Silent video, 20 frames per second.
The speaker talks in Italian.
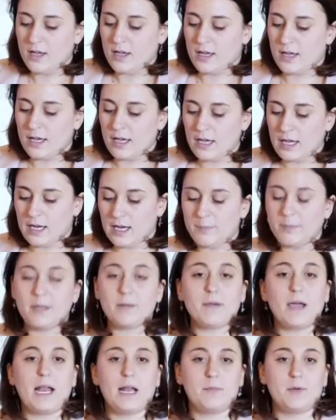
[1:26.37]
Eh, la
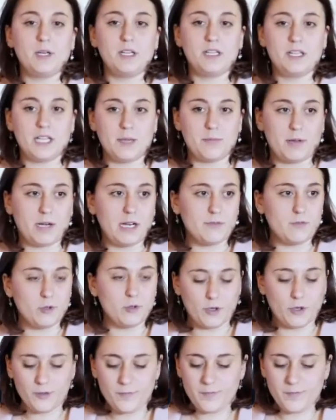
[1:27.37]
prima è la politica per
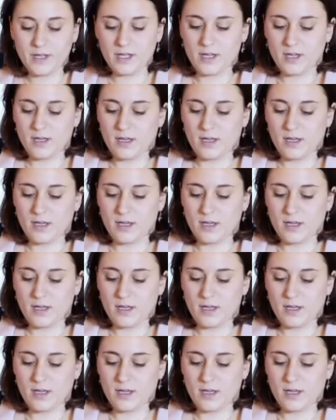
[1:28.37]
lavoro,